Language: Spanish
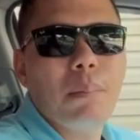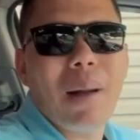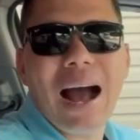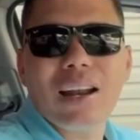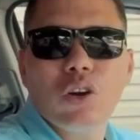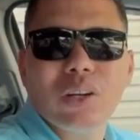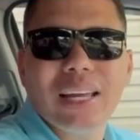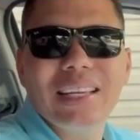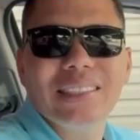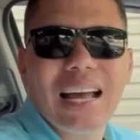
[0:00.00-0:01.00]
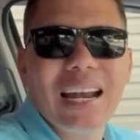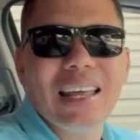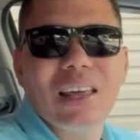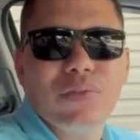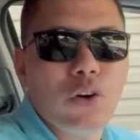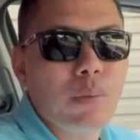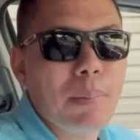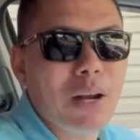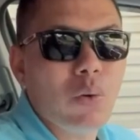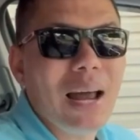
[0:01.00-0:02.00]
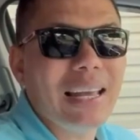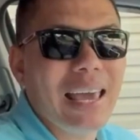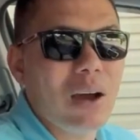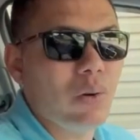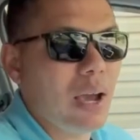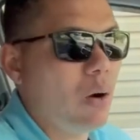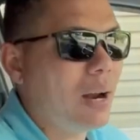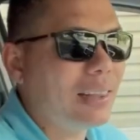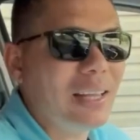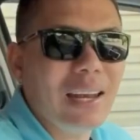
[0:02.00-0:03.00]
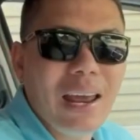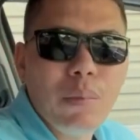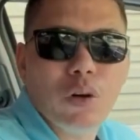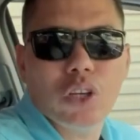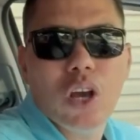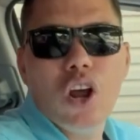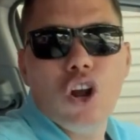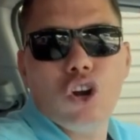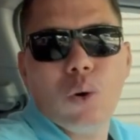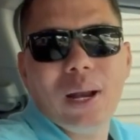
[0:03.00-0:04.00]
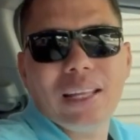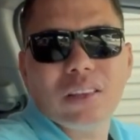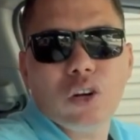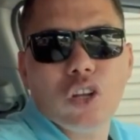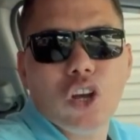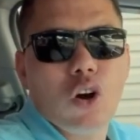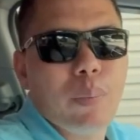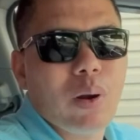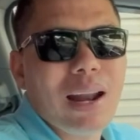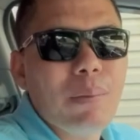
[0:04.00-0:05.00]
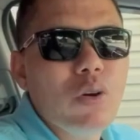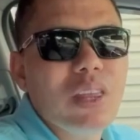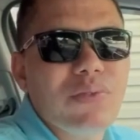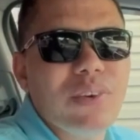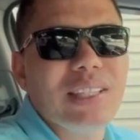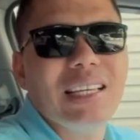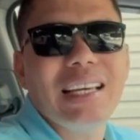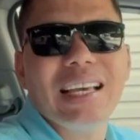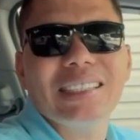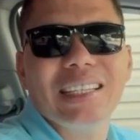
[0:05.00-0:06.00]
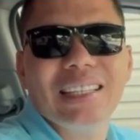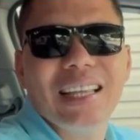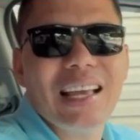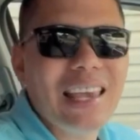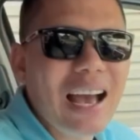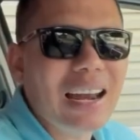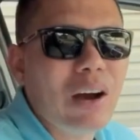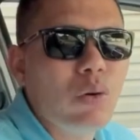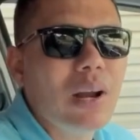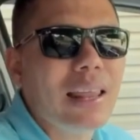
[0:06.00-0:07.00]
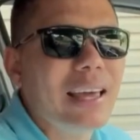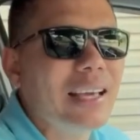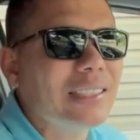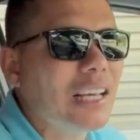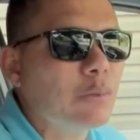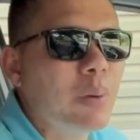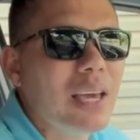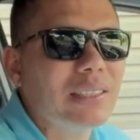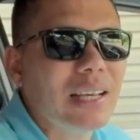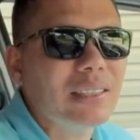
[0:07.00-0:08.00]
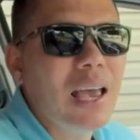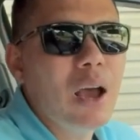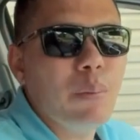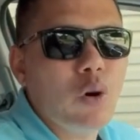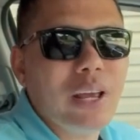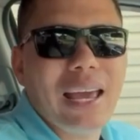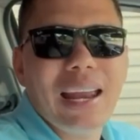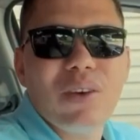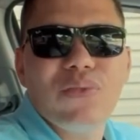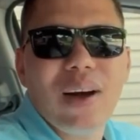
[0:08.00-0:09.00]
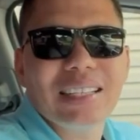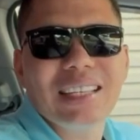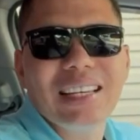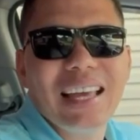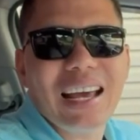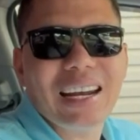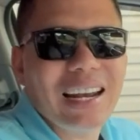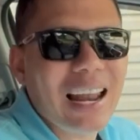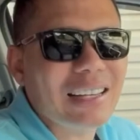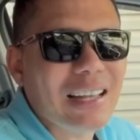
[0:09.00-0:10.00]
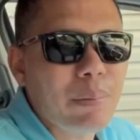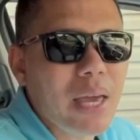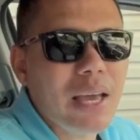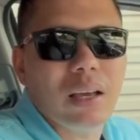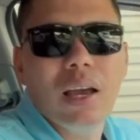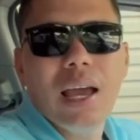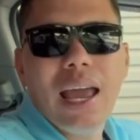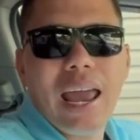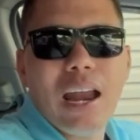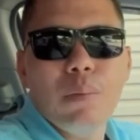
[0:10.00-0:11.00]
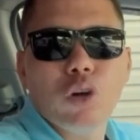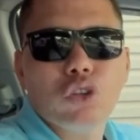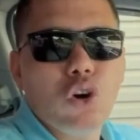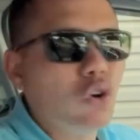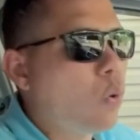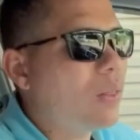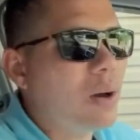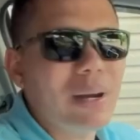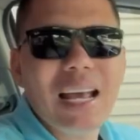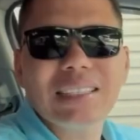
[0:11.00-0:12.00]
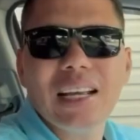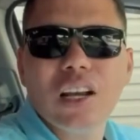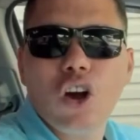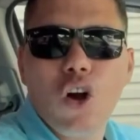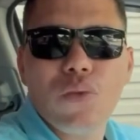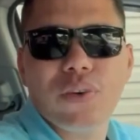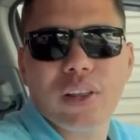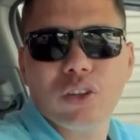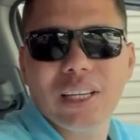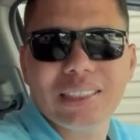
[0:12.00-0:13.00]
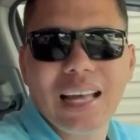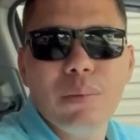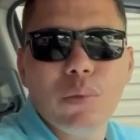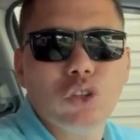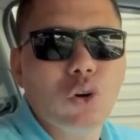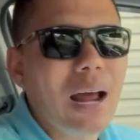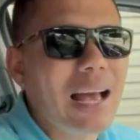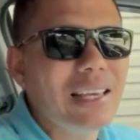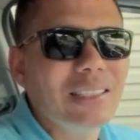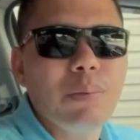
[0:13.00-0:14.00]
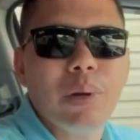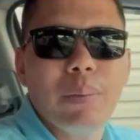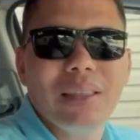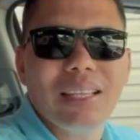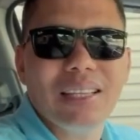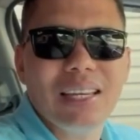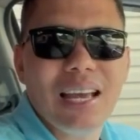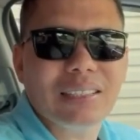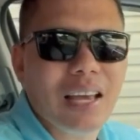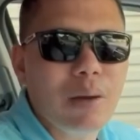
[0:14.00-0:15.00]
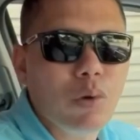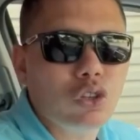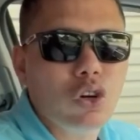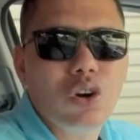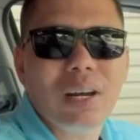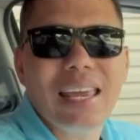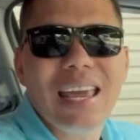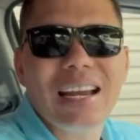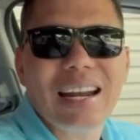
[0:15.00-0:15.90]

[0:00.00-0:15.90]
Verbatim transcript: bajar los cristales de forma manual, que aunque ahora tenemos lo electrónico, pero era muy difícil que se te dañara una de esas piezas porque eran fácil de arreglar también el motor, cuando abrías el cofre donde está el motor, allí simplemente tenías el motor y el